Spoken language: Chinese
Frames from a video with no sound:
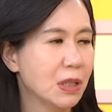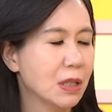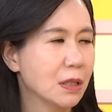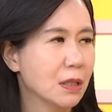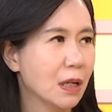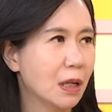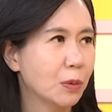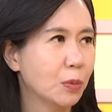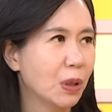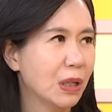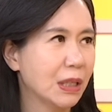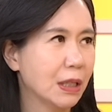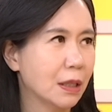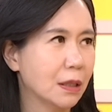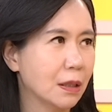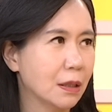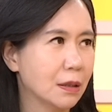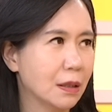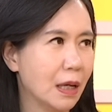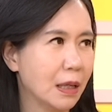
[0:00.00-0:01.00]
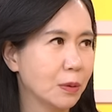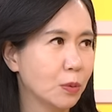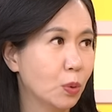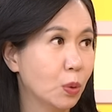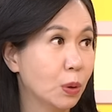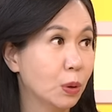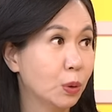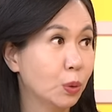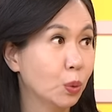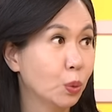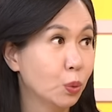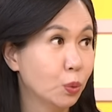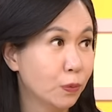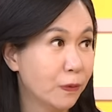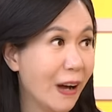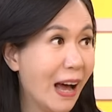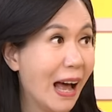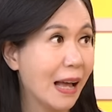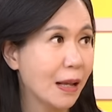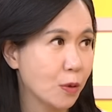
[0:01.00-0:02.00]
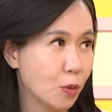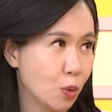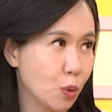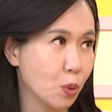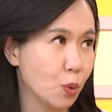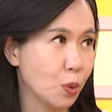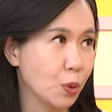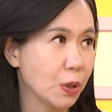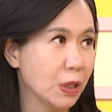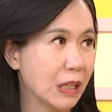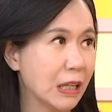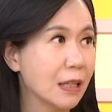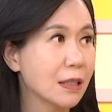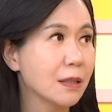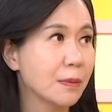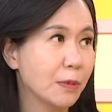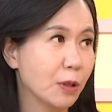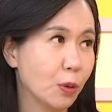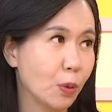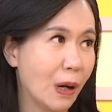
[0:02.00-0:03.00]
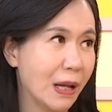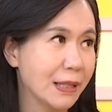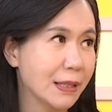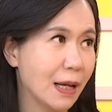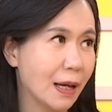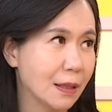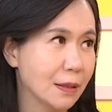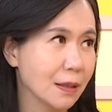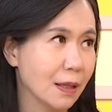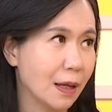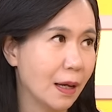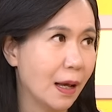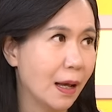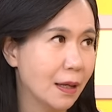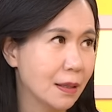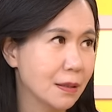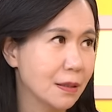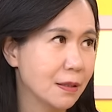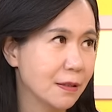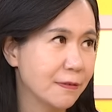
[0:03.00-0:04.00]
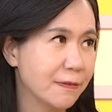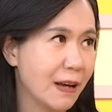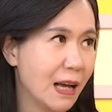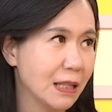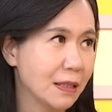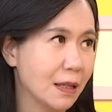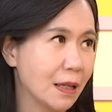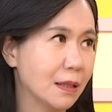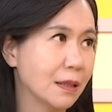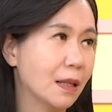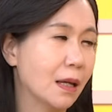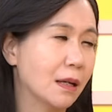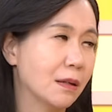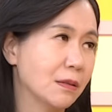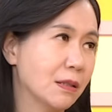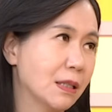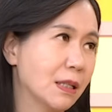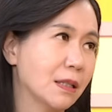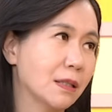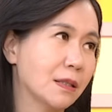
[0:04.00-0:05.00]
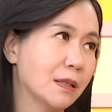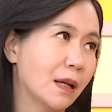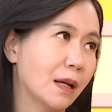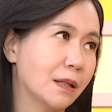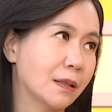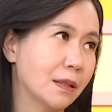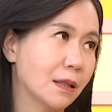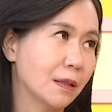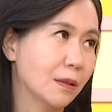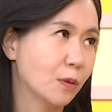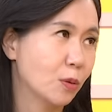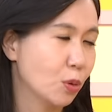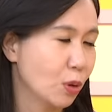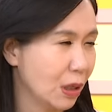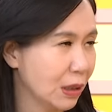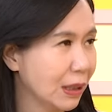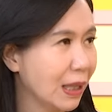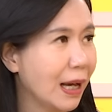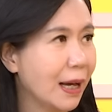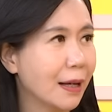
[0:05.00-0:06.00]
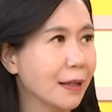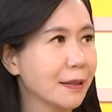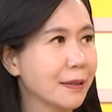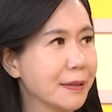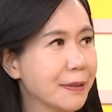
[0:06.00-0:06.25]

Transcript: 请教冠年，你待过都发局，你怎么观察这个案子发展到现在的状态？